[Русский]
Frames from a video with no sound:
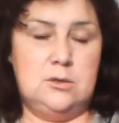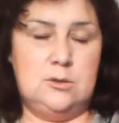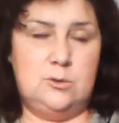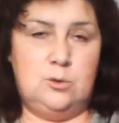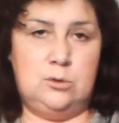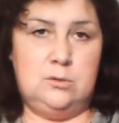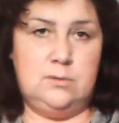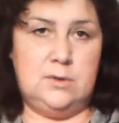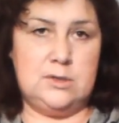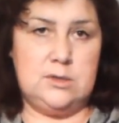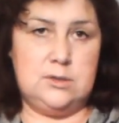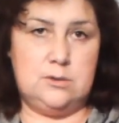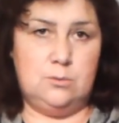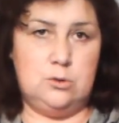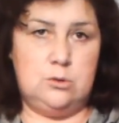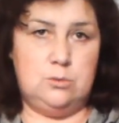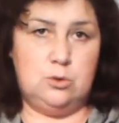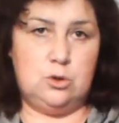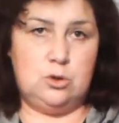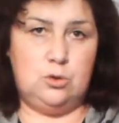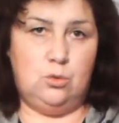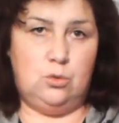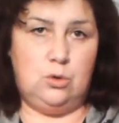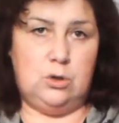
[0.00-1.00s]

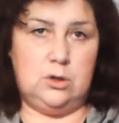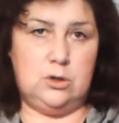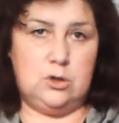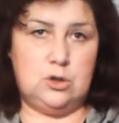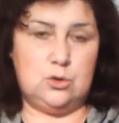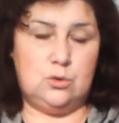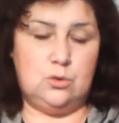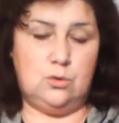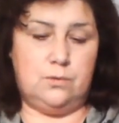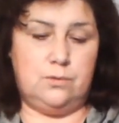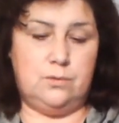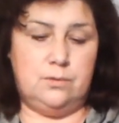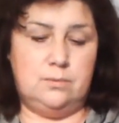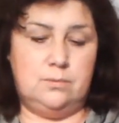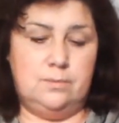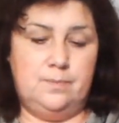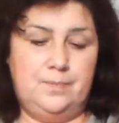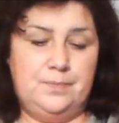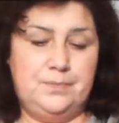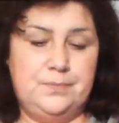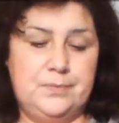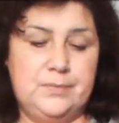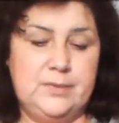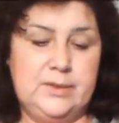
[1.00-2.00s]
128 штук корешков
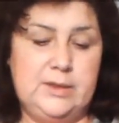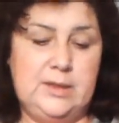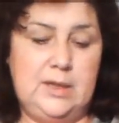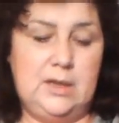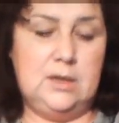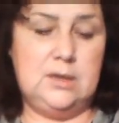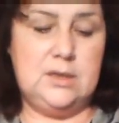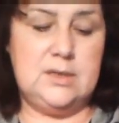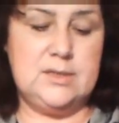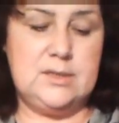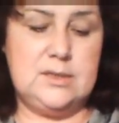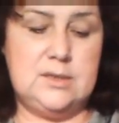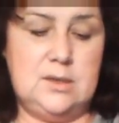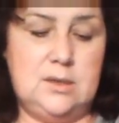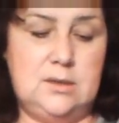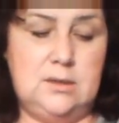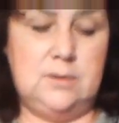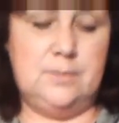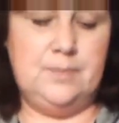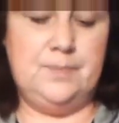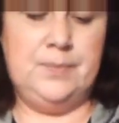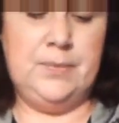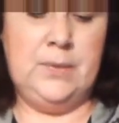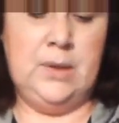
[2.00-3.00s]
для
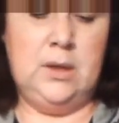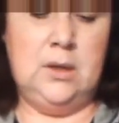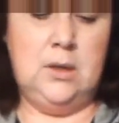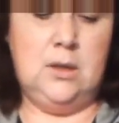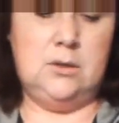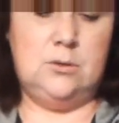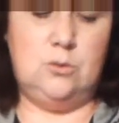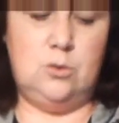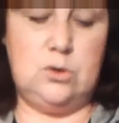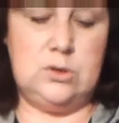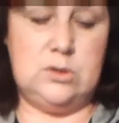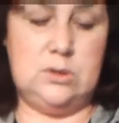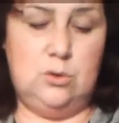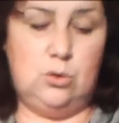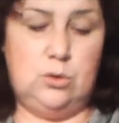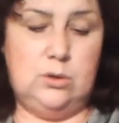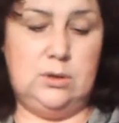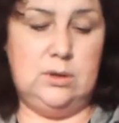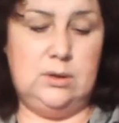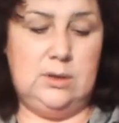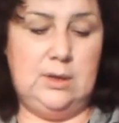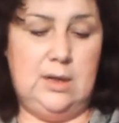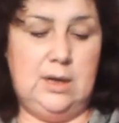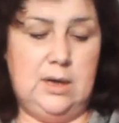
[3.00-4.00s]
рассады. То есть
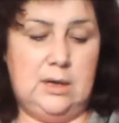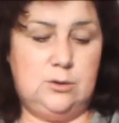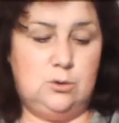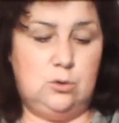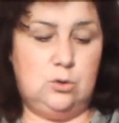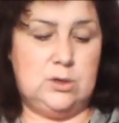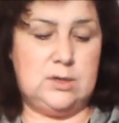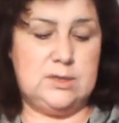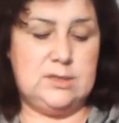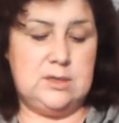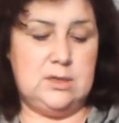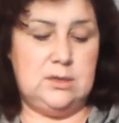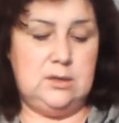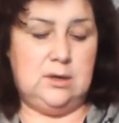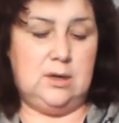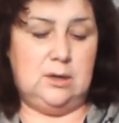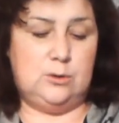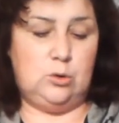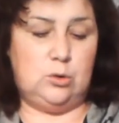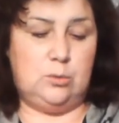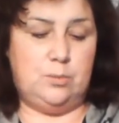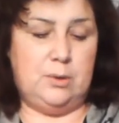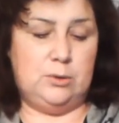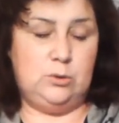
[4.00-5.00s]
для той рассады,
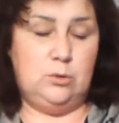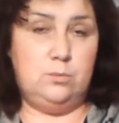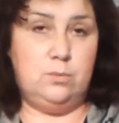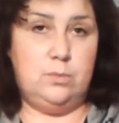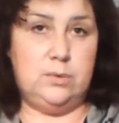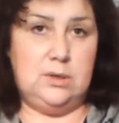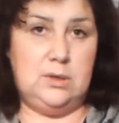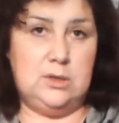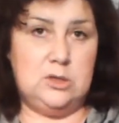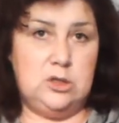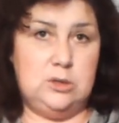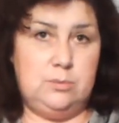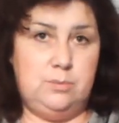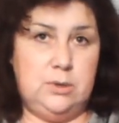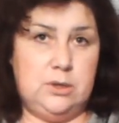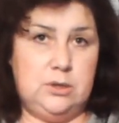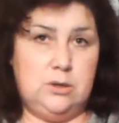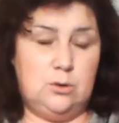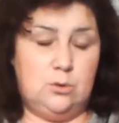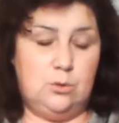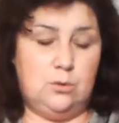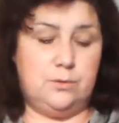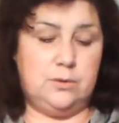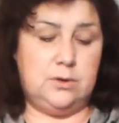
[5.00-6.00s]
которая потом подлежит
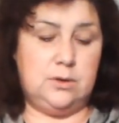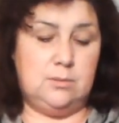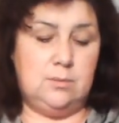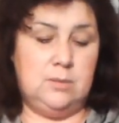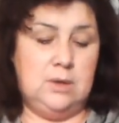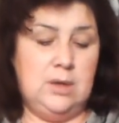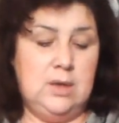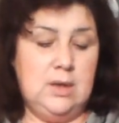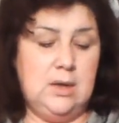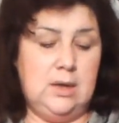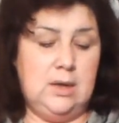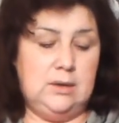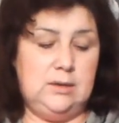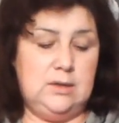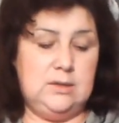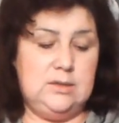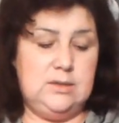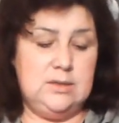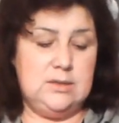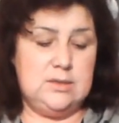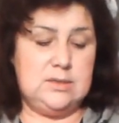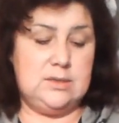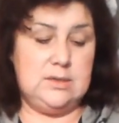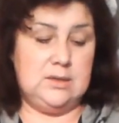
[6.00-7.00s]
пикировке.
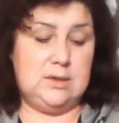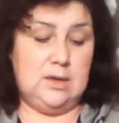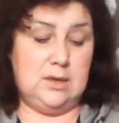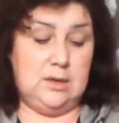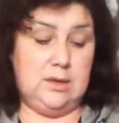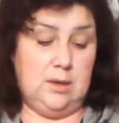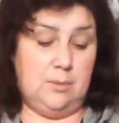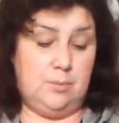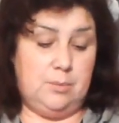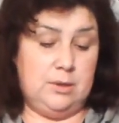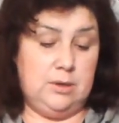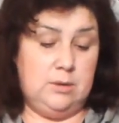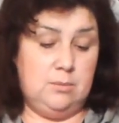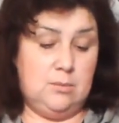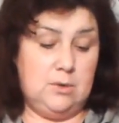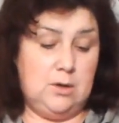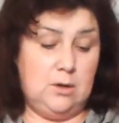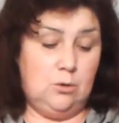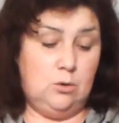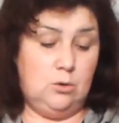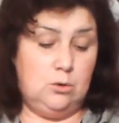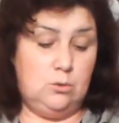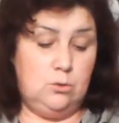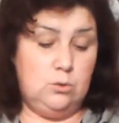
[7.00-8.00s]
Единственное, как я
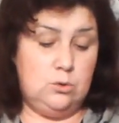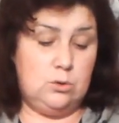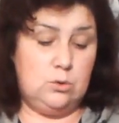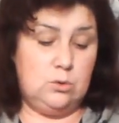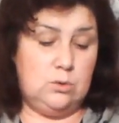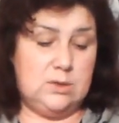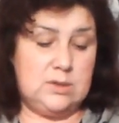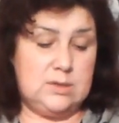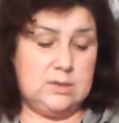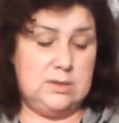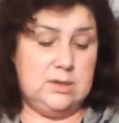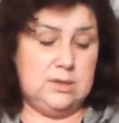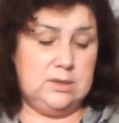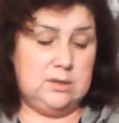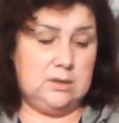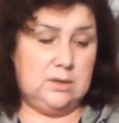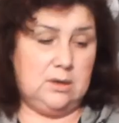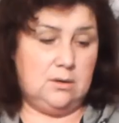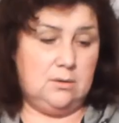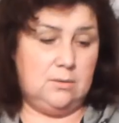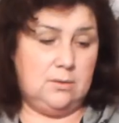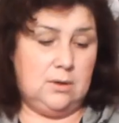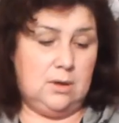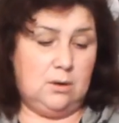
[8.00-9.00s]
понимаю, грунт сюда, знаете,
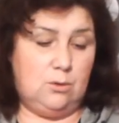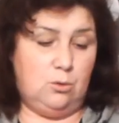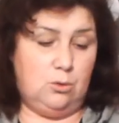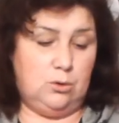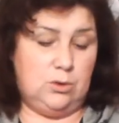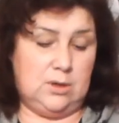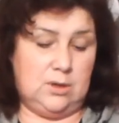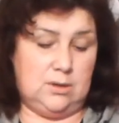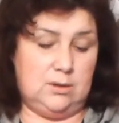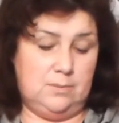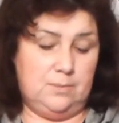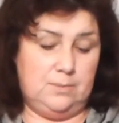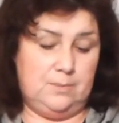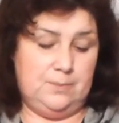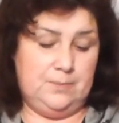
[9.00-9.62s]
как, какой надо.